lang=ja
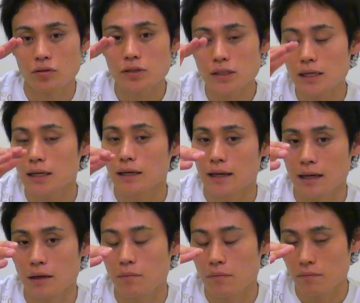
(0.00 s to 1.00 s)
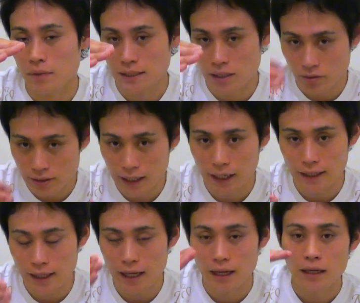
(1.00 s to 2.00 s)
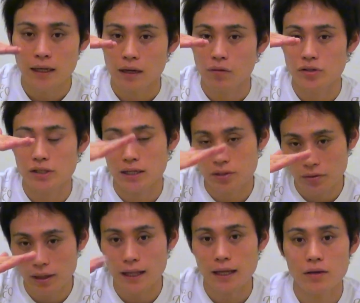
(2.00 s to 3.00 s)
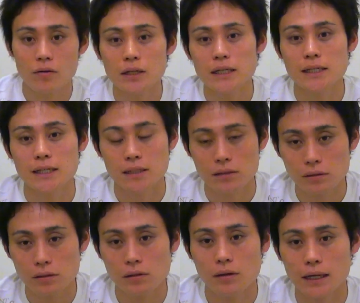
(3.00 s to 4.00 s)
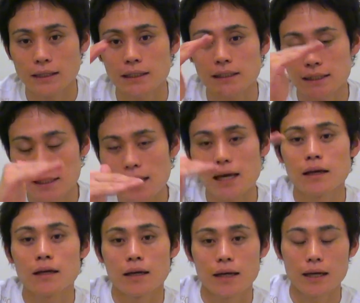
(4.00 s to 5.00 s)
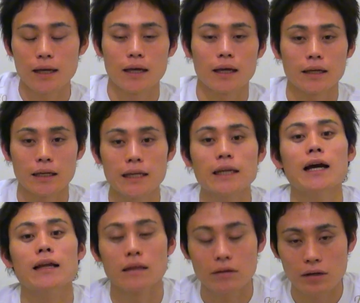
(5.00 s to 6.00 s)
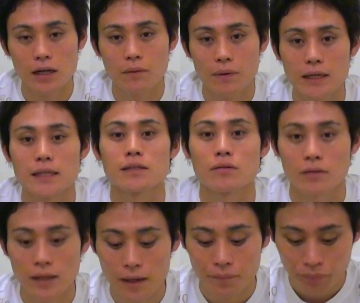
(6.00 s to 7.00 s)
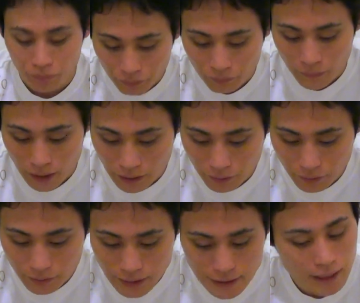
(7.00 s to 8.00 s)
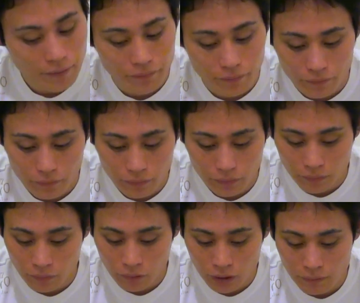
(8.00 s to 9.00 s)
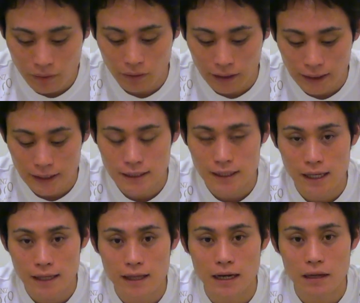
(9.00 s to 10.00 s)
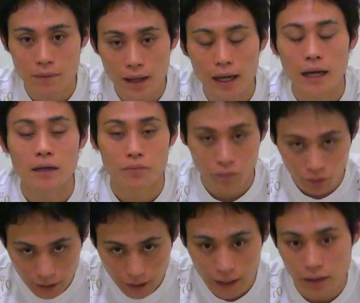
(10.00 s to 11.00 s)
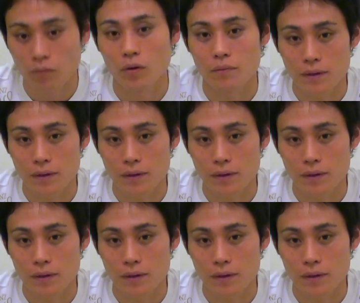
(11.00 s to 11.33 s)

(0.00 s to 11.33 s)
う少し、えー、目線を下げて、腰が反らないように意識するっていう形で、えー、切り替えてくれればいいですので、うん、あの、全然、もう今の形でいいんであれば問題ないと思い